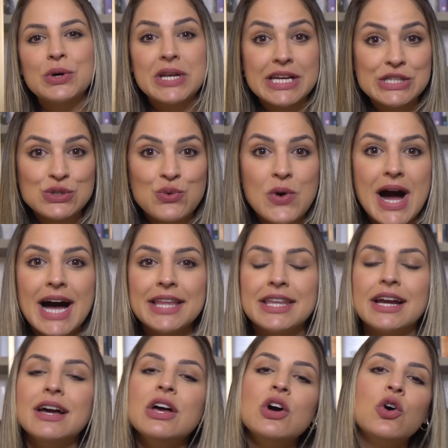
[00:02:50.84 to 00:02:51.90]
quando a
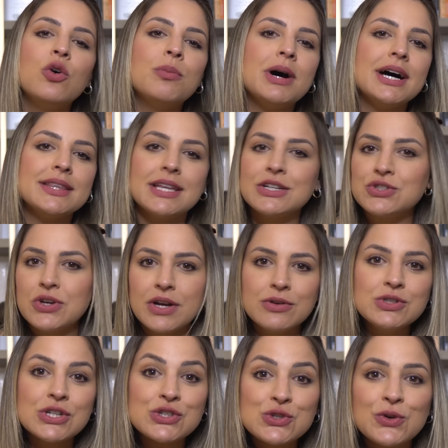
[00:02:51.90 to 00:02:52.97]
Esquadra, uma tradicional
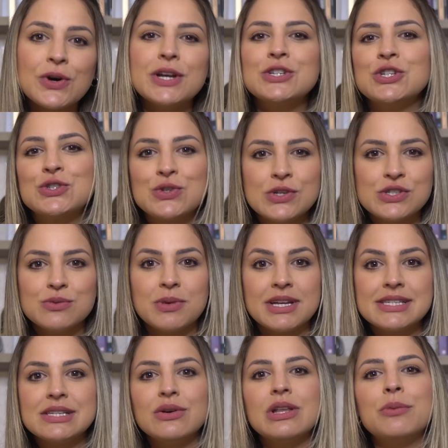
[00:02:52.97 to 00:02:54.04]
gestora de ações no
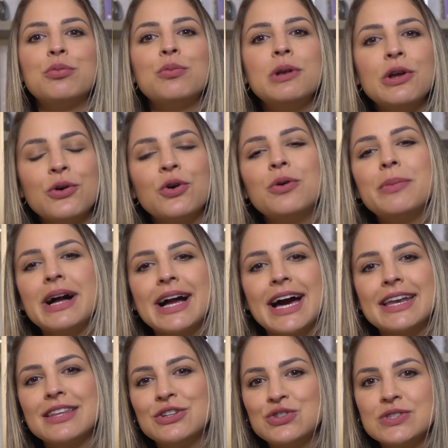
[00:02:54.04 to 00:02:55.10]
Brasil, ela publicou uma
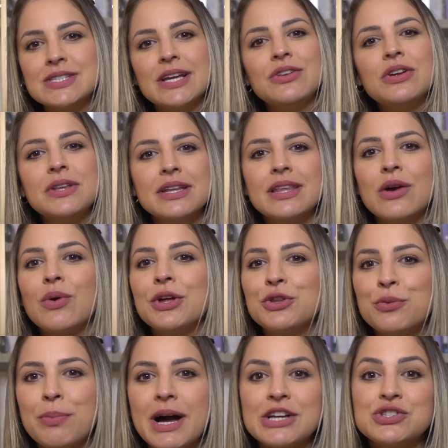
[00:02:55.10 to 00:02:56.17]
carta de
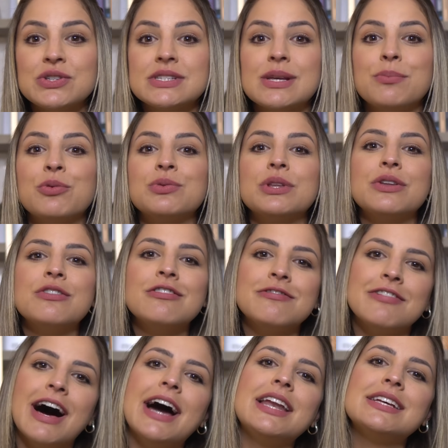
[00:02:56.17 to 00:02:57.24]
184 páginas apontando
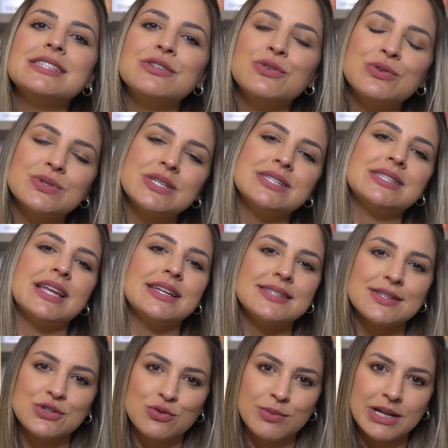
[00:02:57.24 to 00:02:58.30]
várias inconsistências
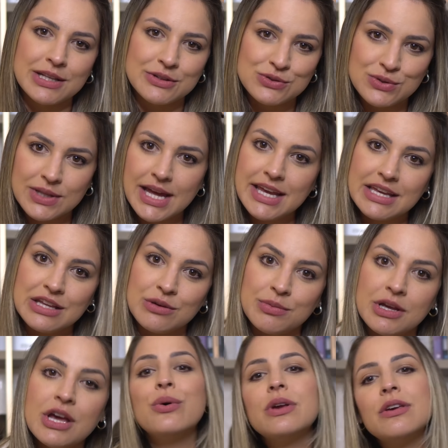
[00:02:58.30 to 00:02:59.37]
inconsistências no balanço da
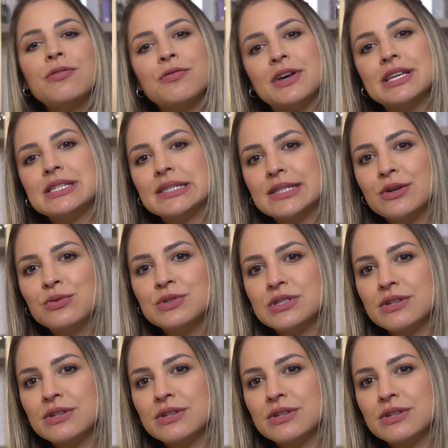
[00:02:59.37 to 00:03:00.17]
IRB, o que fez então